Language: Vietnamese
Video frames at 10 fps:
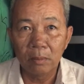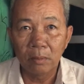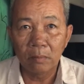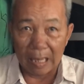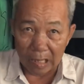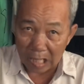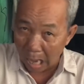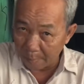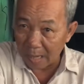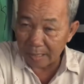bà nói
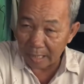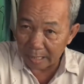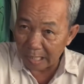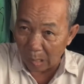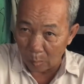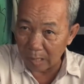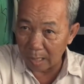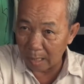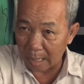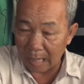vợ mà ví dụ
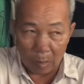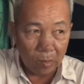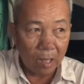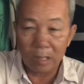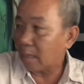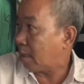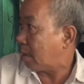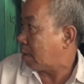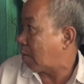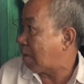như là nội đó
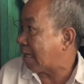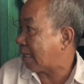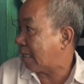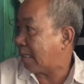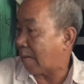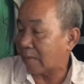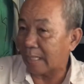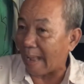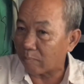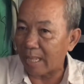tôi nói cái ví dụ như
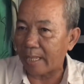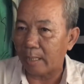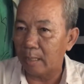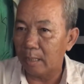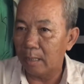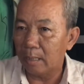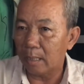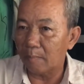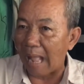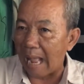đông nha
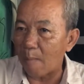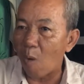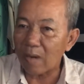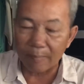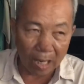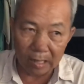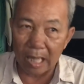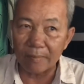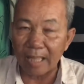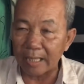chừng ba bốn năm người
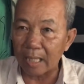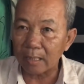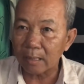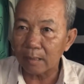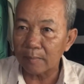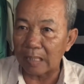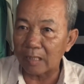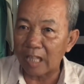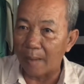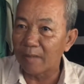giờ cũng vậy nữa mà
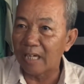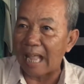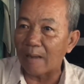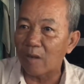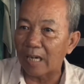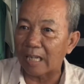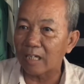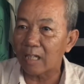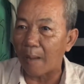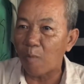nó dòm người nào rồi là
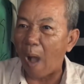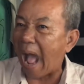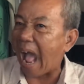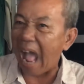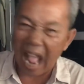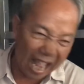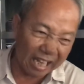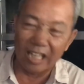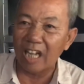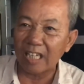nó dòm hoài
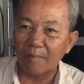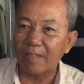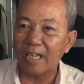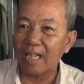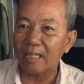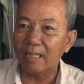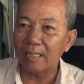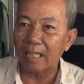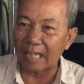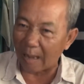người đó không gì đó
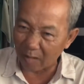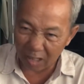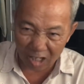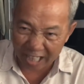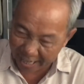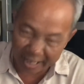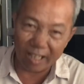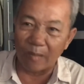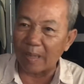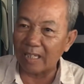chừng nào người đó chạy
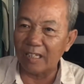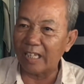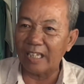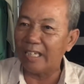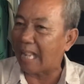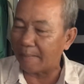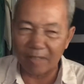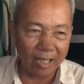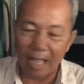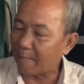rồi mấy người kia đi làm
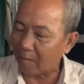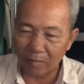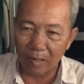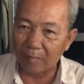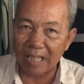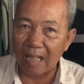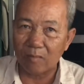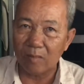gì làm không nó không sao